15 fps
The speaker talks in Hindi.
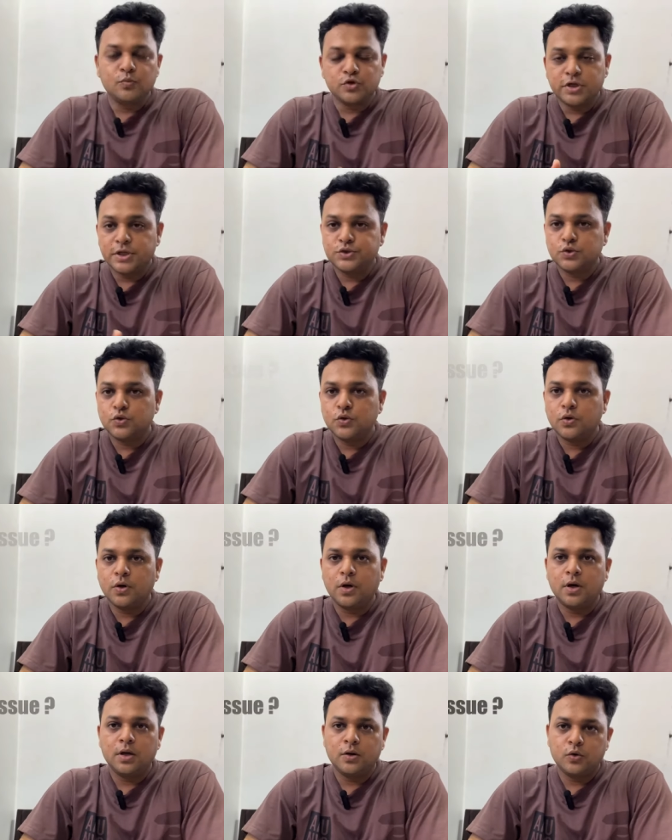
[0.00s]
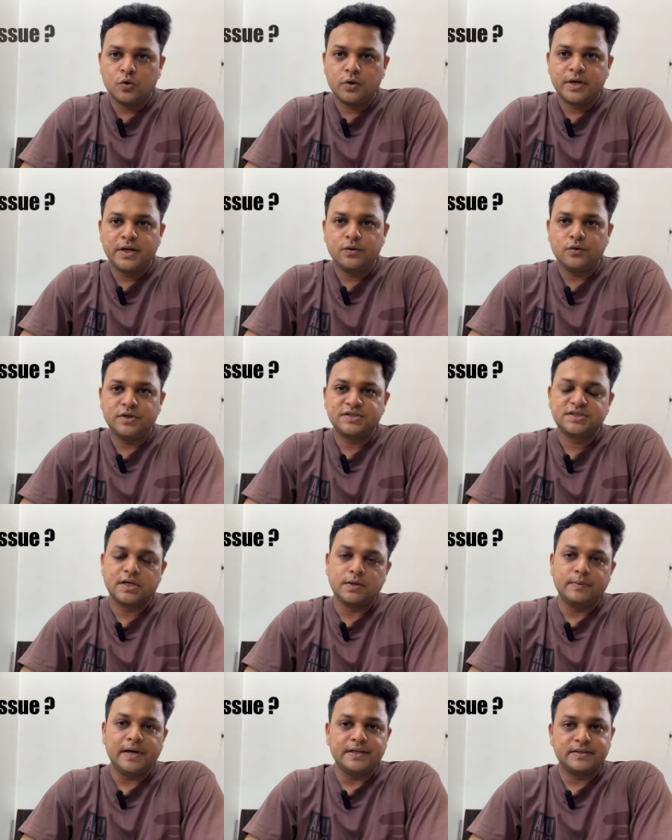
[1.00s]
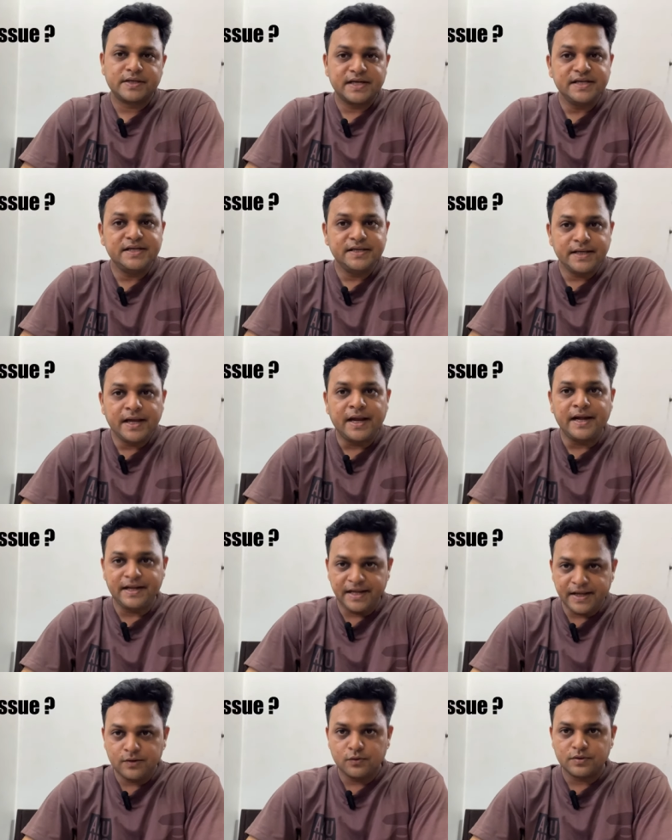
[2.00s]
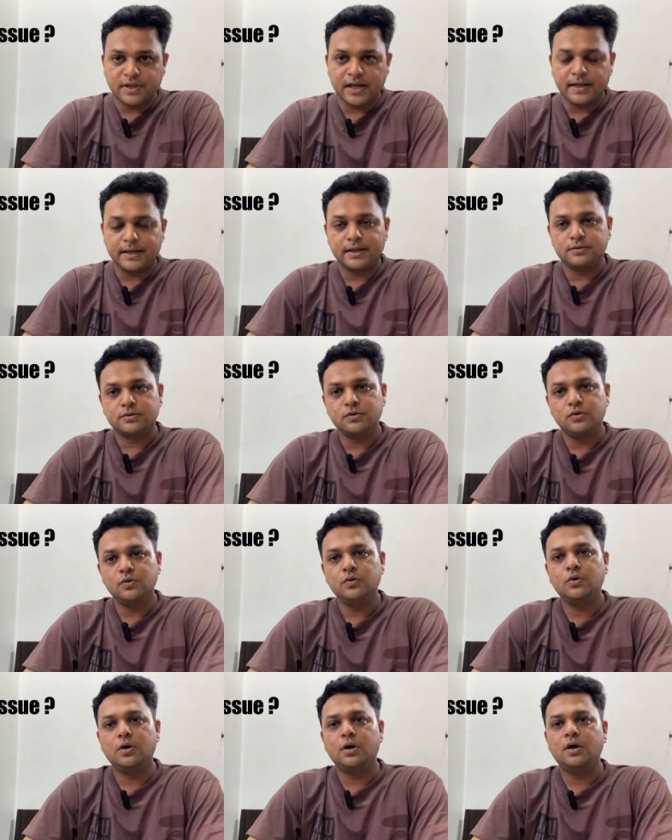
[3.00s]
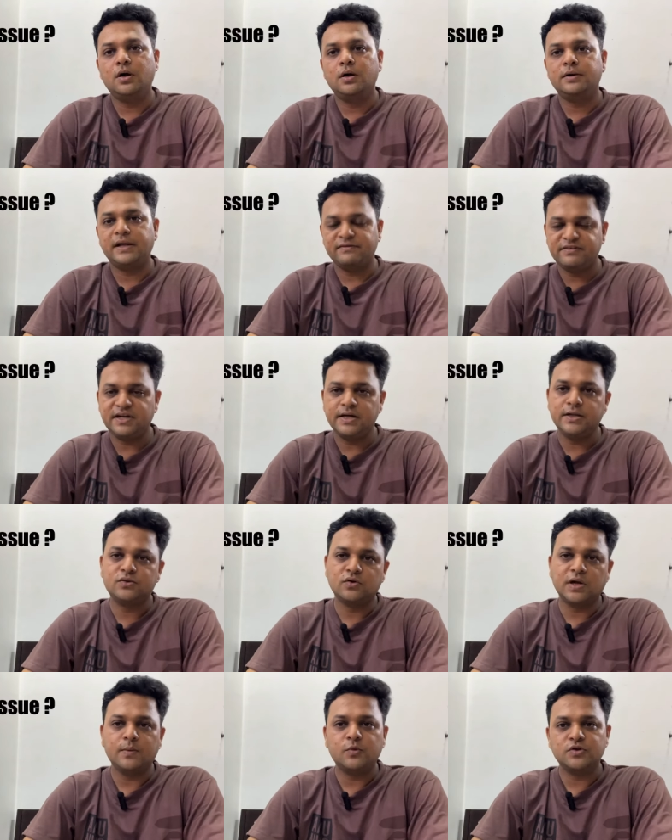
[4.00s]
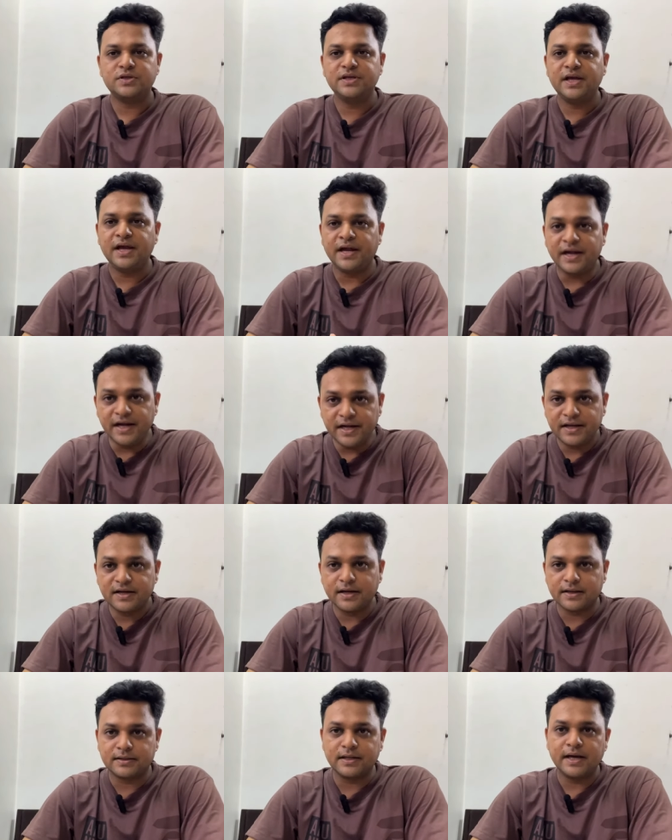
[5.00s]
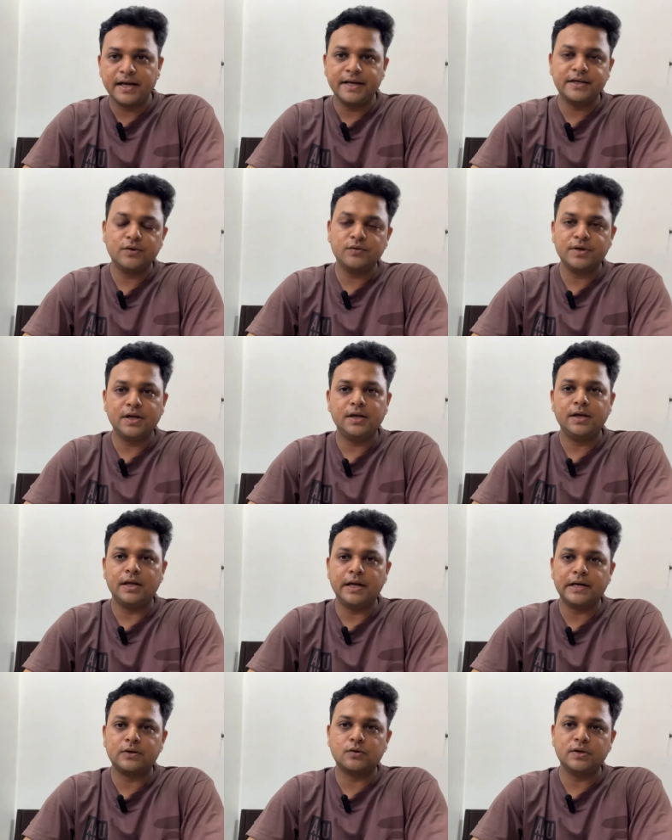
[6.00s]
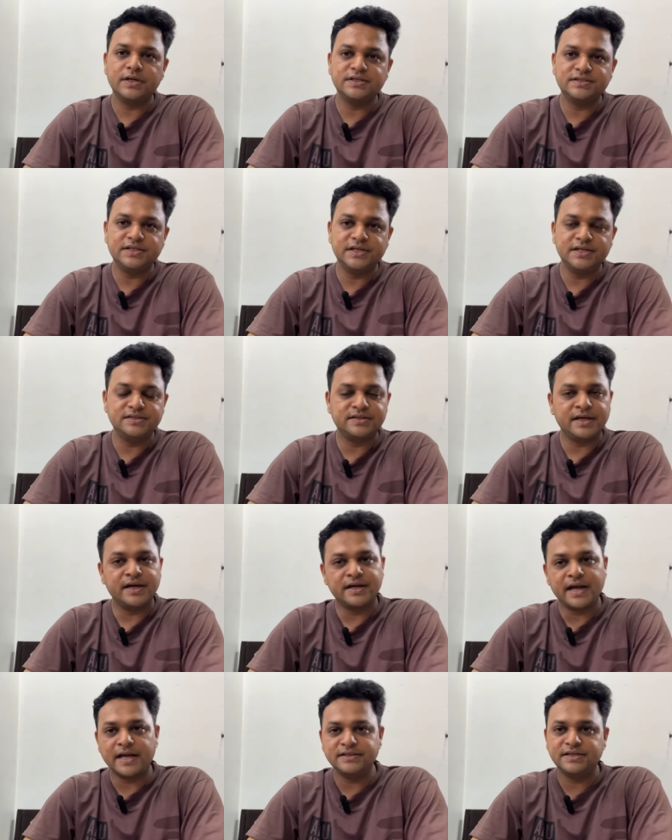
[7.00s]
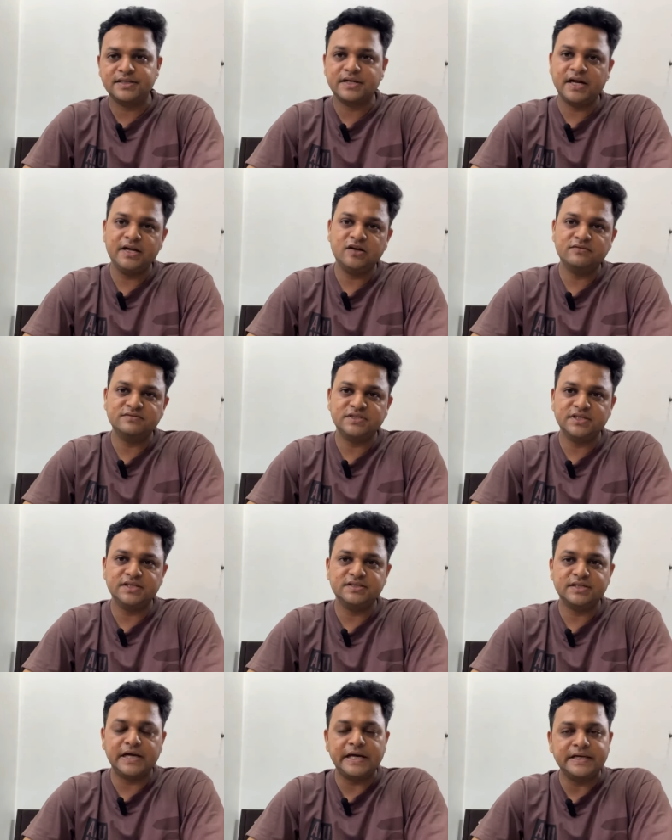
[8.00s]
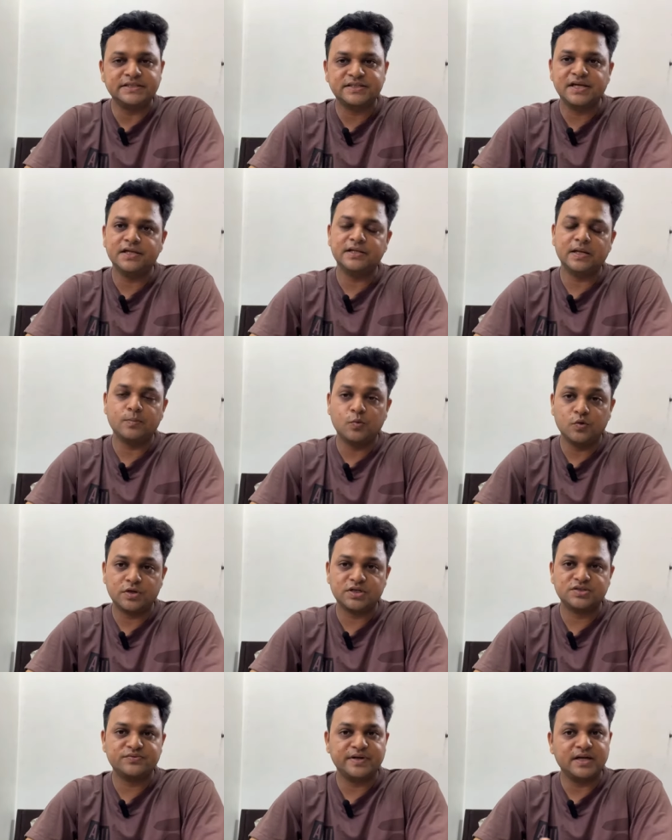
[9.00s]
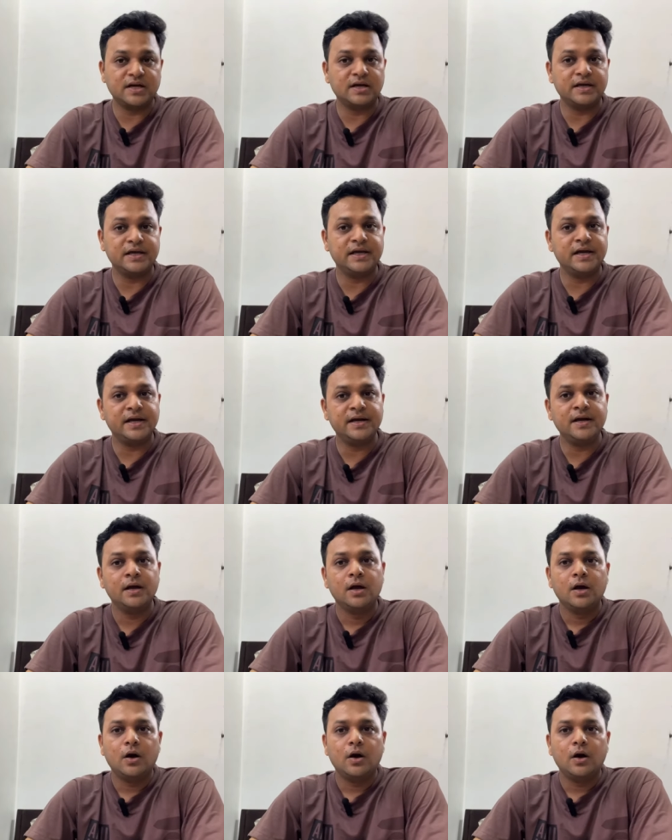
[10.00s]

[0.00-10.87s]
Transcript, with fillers: तो मुद्दा जो आ, लोगों ने नोटिस करवाया था कि ये हीटिंग होता है तो डेफिनेटली uh, थोड़ा बहुत ये हीट करता है क्योंकि इलेक्ट्रॉनिक चीज़ है गैजेट काइंड ऑफ चीज़ है इसके अंदर मोटर्स वगैरह लगी है